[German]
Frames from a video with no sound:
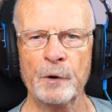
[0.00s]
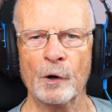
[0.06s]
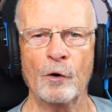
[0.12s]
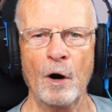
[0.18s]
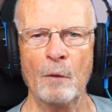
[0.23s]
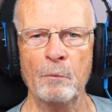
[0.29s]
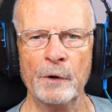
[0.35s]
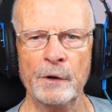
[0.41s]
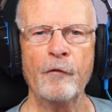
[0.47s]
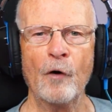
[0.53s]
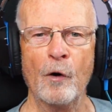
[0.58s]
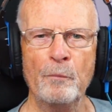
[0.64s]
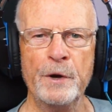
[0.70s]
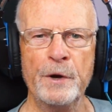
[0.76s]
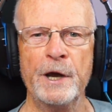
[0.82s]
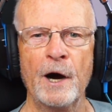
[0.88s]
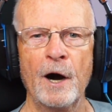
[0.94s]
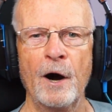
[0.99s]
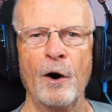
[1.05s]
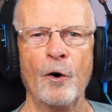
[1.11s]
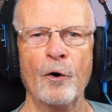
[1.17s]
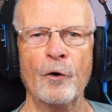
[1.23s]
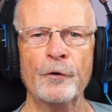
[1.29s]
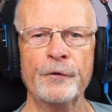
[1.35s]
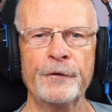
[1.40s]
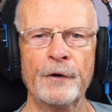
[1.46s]
bekommen. Von mir
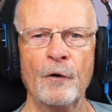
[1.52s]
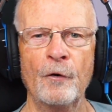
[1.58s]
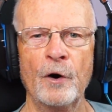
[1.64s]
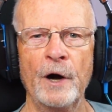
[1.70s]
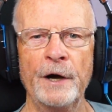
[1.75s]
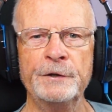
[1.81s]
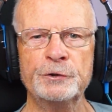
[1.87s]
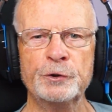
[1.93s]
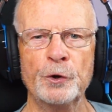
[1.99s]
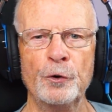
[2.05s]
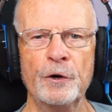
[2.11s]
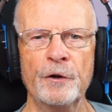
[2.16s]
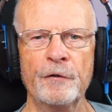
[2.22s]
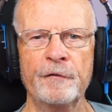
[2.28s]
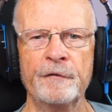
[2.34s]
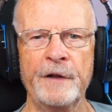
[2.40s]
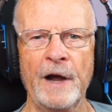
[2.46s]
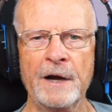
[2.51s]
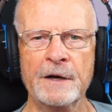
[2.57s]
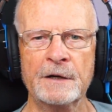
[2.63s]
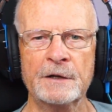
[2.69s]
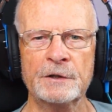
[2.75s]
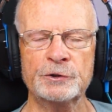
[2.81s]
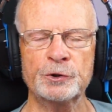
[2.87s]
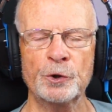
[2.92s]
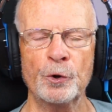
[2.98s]
aus auch ein schönes
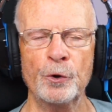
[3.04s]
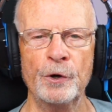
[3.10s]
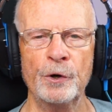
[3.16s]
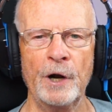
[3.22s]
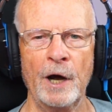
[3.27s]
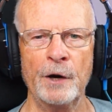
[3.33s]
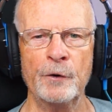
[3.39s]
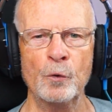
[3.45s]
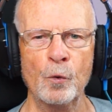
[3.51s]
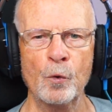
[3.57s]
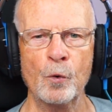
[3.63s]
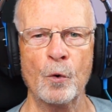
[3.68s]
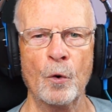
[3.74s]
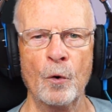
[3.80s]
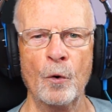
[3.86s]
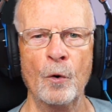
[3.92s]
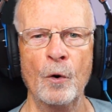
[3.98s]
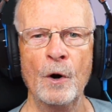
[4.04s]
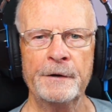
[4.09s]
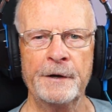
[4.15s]
Dankeschön an Hugo,